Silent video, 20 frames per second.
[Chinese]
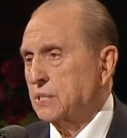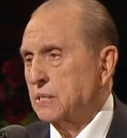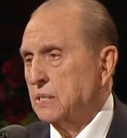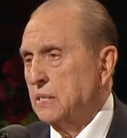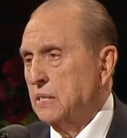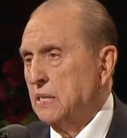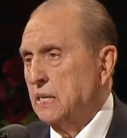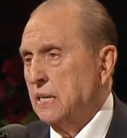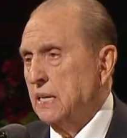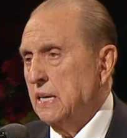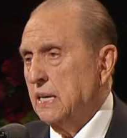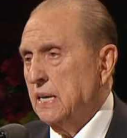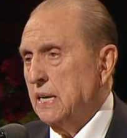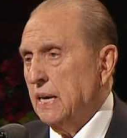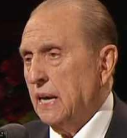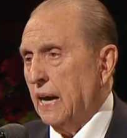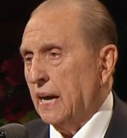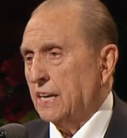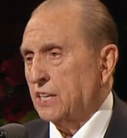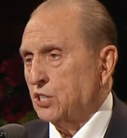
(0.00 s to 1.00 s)
对神的
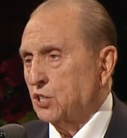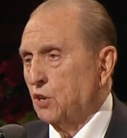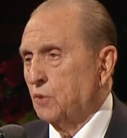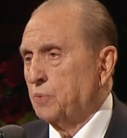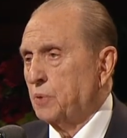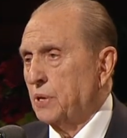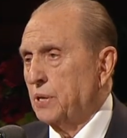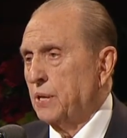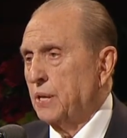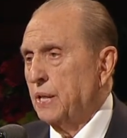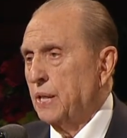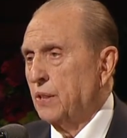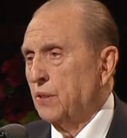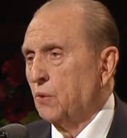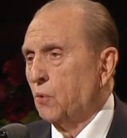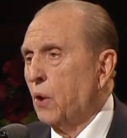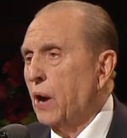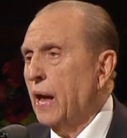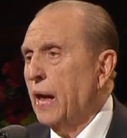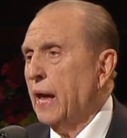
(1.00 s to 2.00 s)
诫命
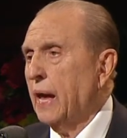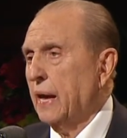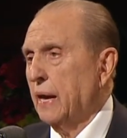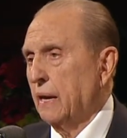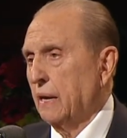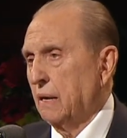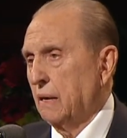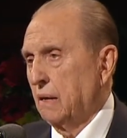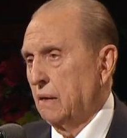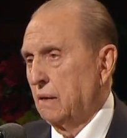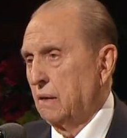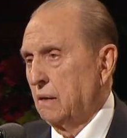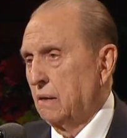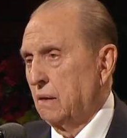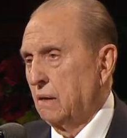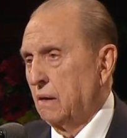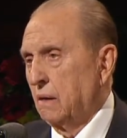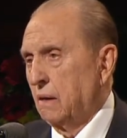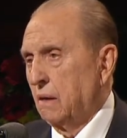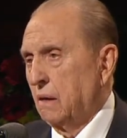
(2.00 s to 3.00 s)
怠呼
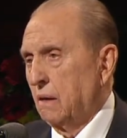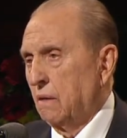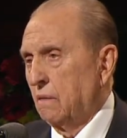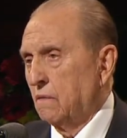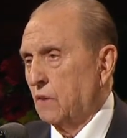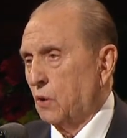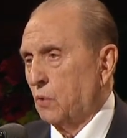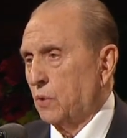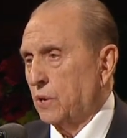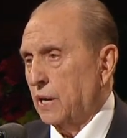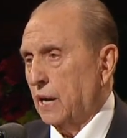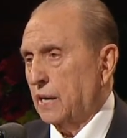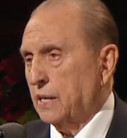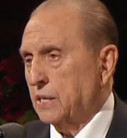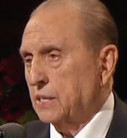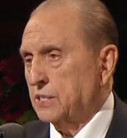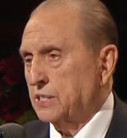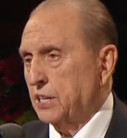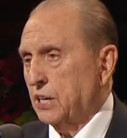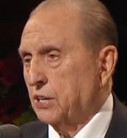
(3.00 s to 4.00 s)
不敬。
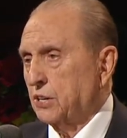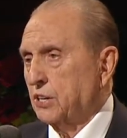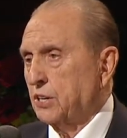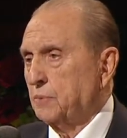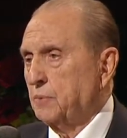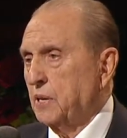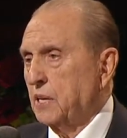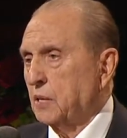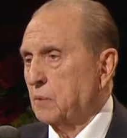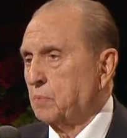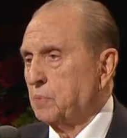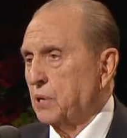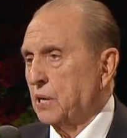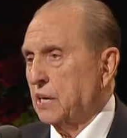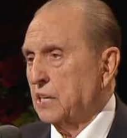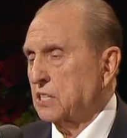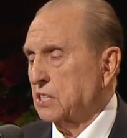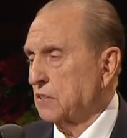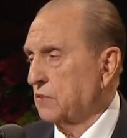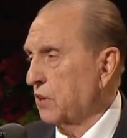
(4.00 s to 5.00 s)
已经招来
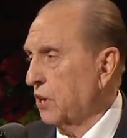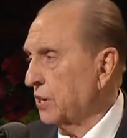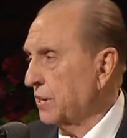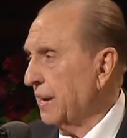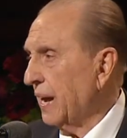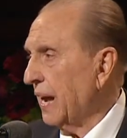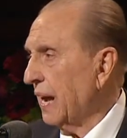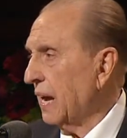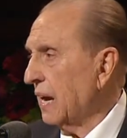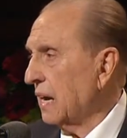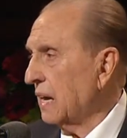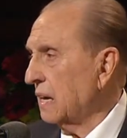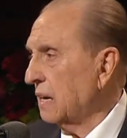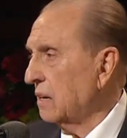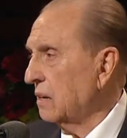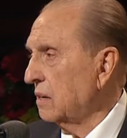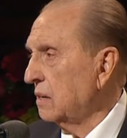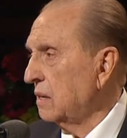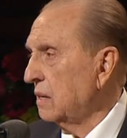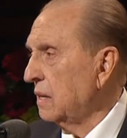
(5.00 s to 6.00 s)
了种种
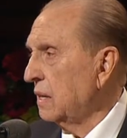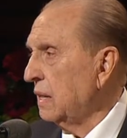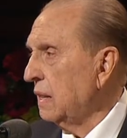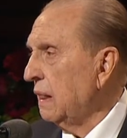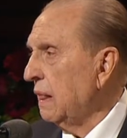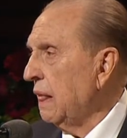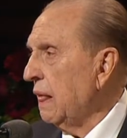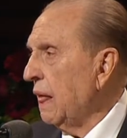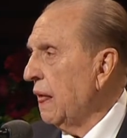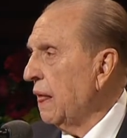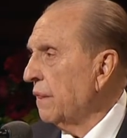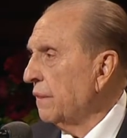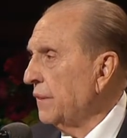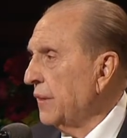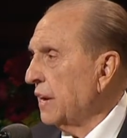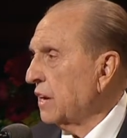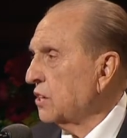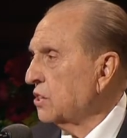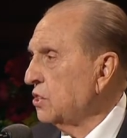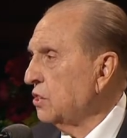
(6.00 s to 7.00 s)
现代的瘟
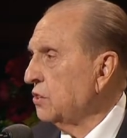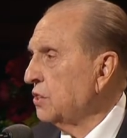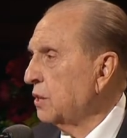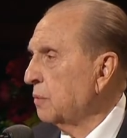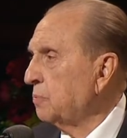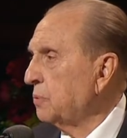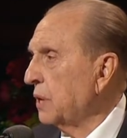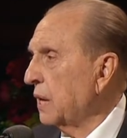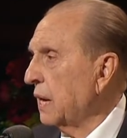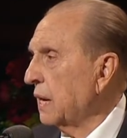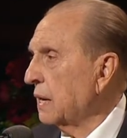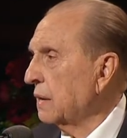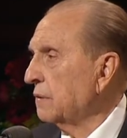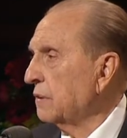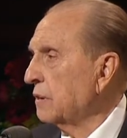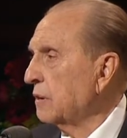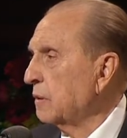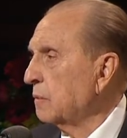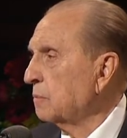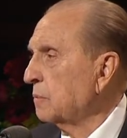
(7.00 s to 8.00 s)
疫。
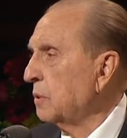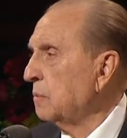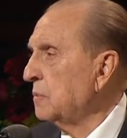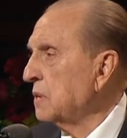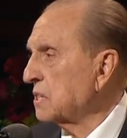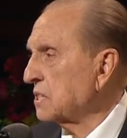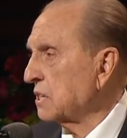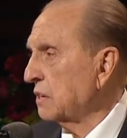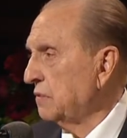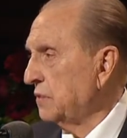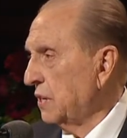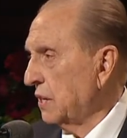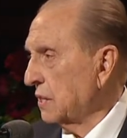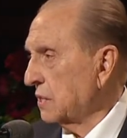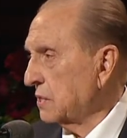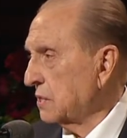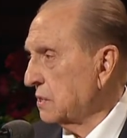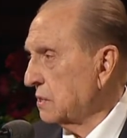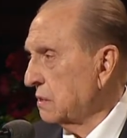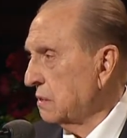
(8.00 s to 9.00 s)
随便讲几
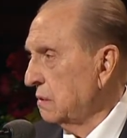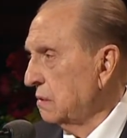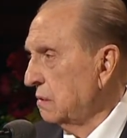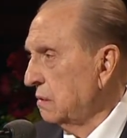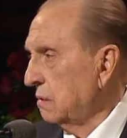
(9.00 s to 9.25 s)
项，